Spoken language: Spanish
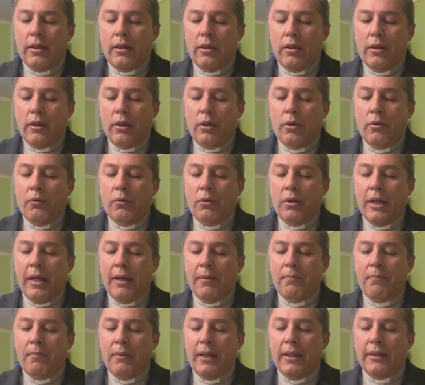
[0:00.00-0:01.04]
y hubo un
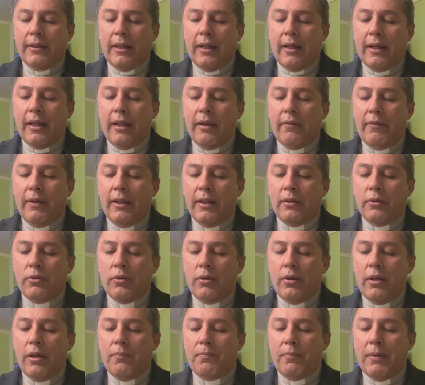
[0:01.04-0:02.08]
hambre terrible en
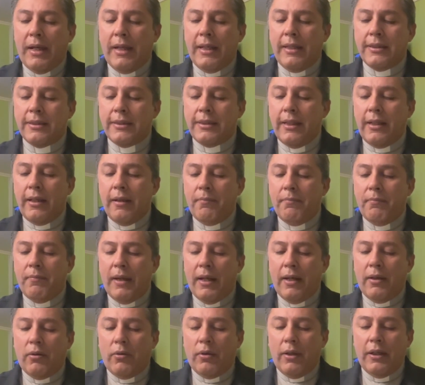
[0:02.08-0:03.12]
todo el país. Sin
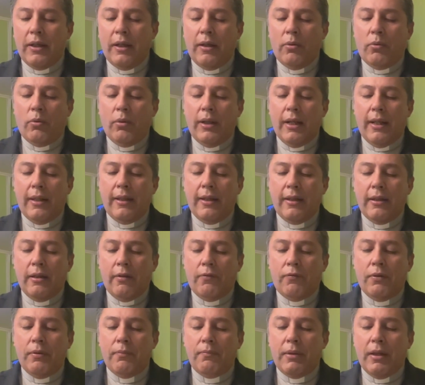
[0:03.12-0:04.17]
embargo, a ninguna de ellas
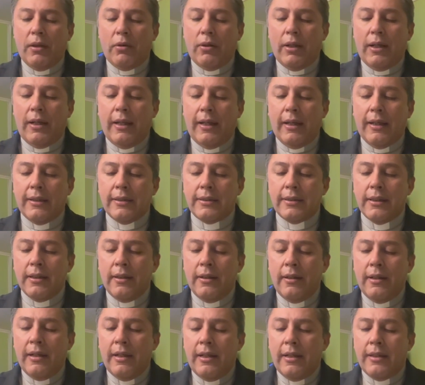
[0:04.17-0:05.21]
fue enviado Elías,
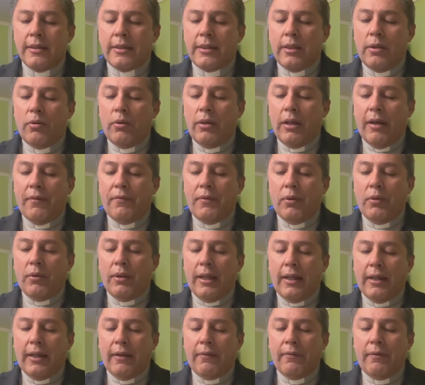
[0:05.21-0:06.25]
sino una
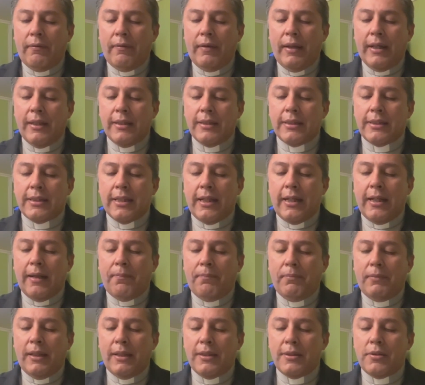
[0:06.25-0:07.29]
viuda que vivía en
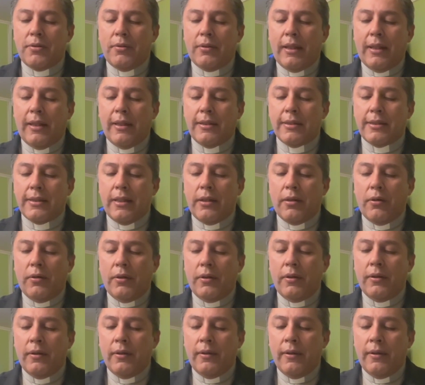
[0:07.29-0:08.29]
Sarepta, ciudad de Sidón.